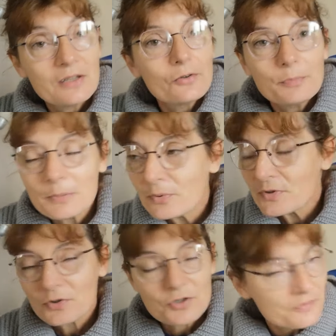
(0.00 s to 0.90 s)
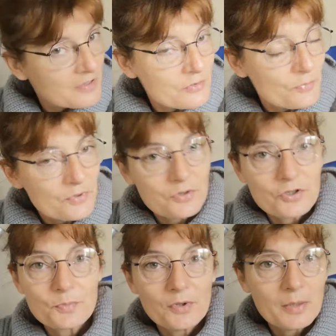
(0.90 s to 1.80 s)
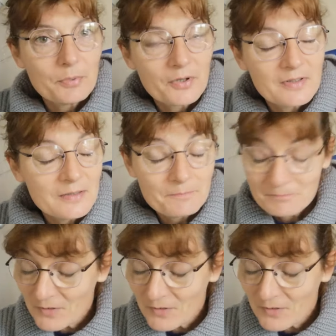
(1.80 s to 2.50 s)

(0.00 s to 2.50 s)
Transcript: et non pas pour ce que je fais ou pour ce que je peux l'apporter.